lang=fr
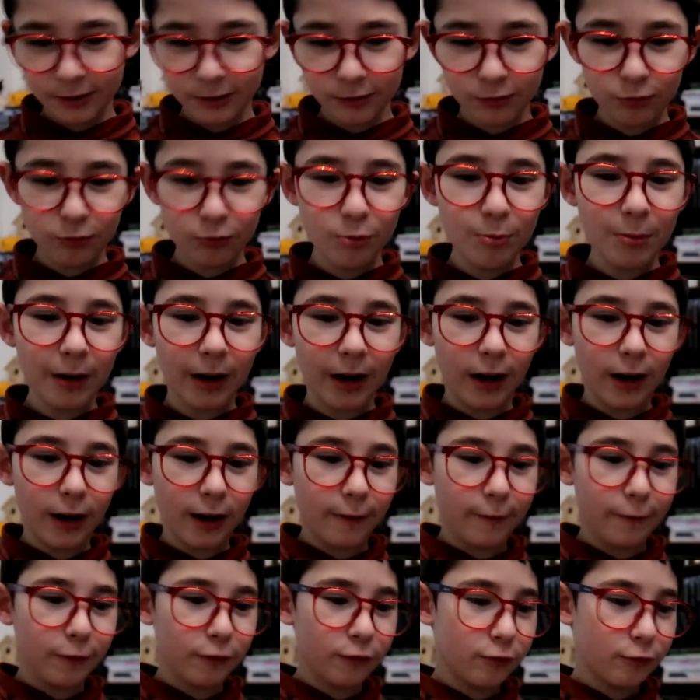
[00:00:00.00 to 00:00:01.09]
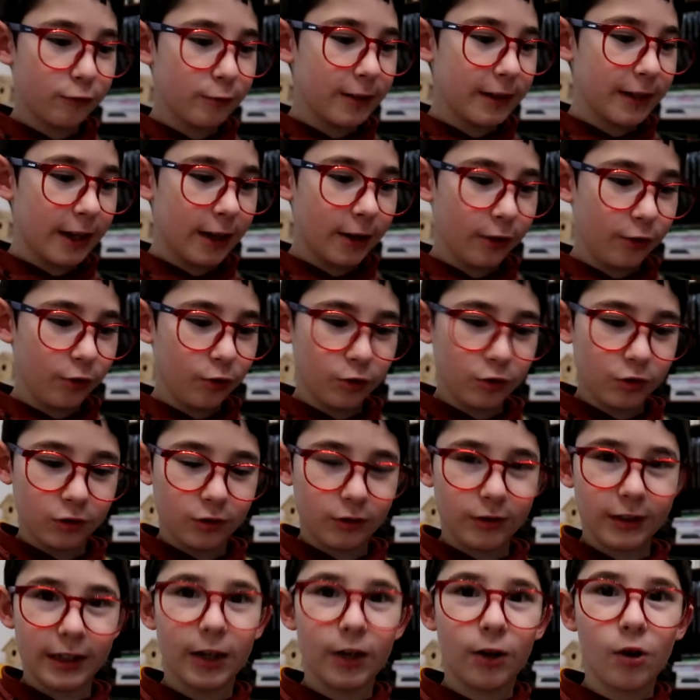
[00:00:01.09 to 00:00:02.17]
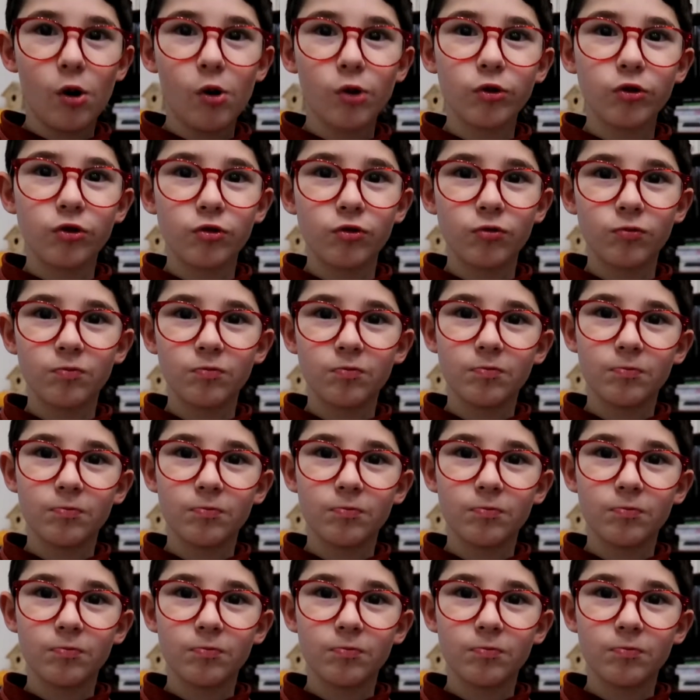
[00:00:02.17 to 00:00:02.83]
du coup, bah, vu que lui il a 240.